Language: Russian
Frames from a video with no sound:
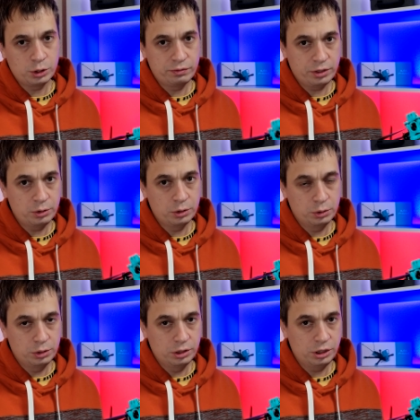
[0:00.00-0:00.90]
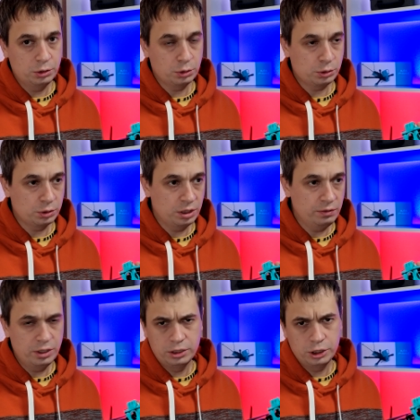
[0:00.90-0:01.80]
тоже в районе 1300
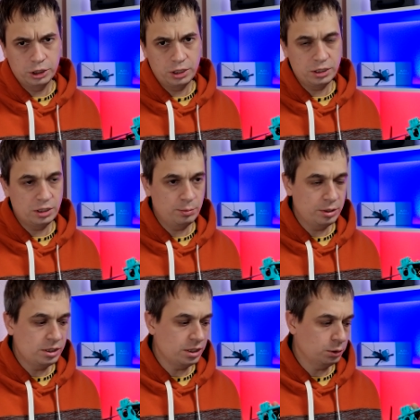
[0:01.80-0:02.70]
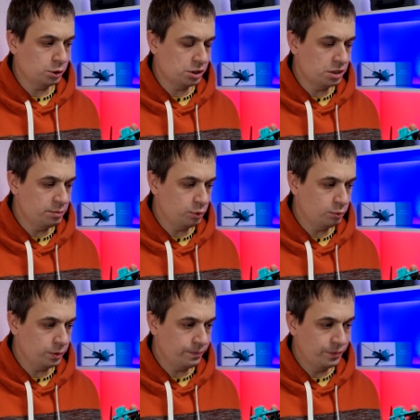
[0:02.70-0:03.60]
киви или 1350, точно не
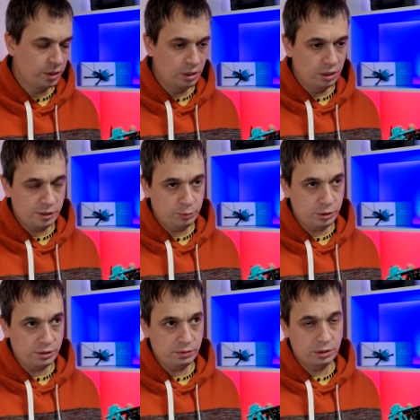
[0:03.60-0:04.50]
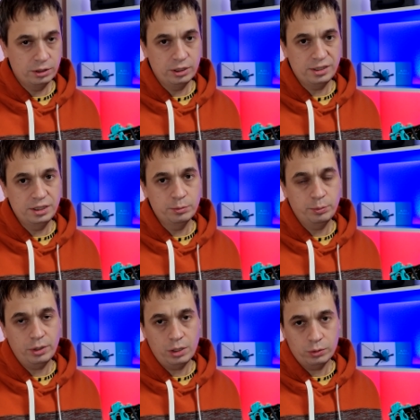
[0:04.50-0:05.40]
помню. Использовал
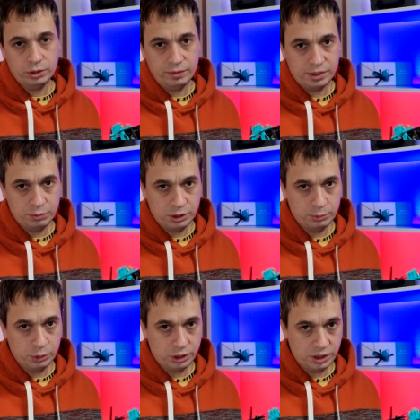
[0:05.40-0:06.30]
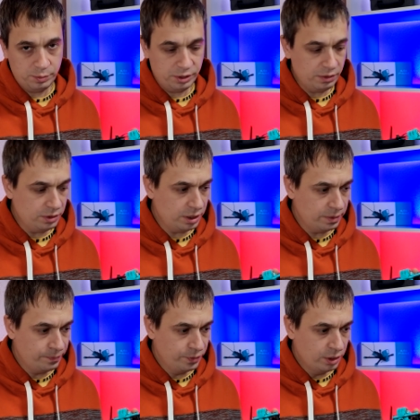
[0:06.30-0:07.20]
Ersin Power
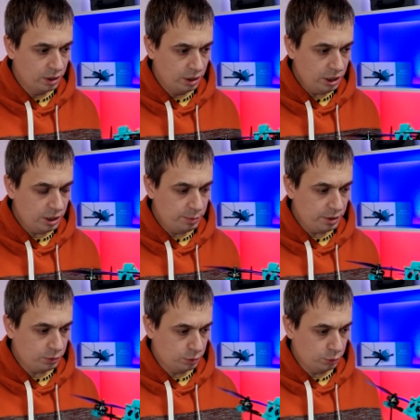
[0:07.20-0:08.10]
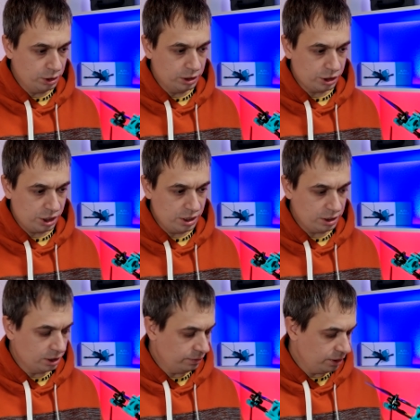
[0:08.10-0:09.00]
2806,5. И теперь вот руки дошли,
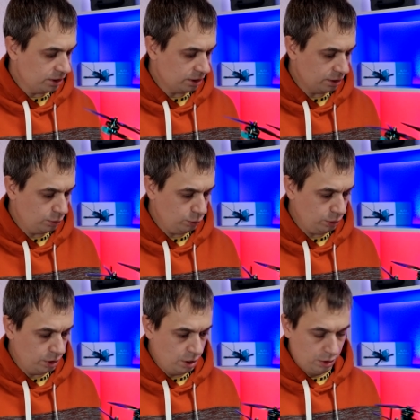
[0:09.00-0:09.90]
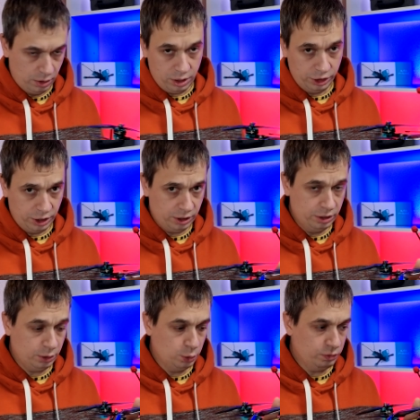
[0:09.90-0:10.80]
как говорится, до
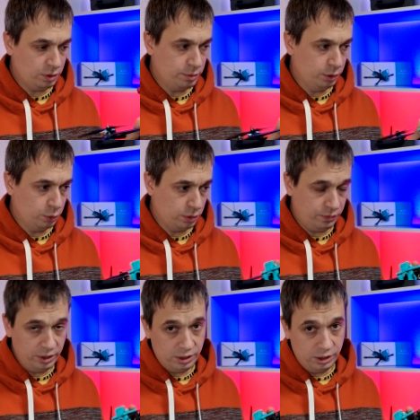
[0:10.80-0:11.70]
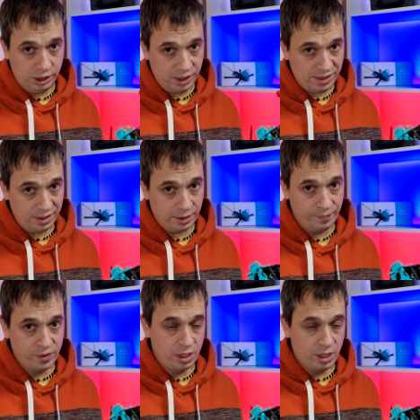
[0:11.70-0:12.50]
очередных новых моторов. Если честно,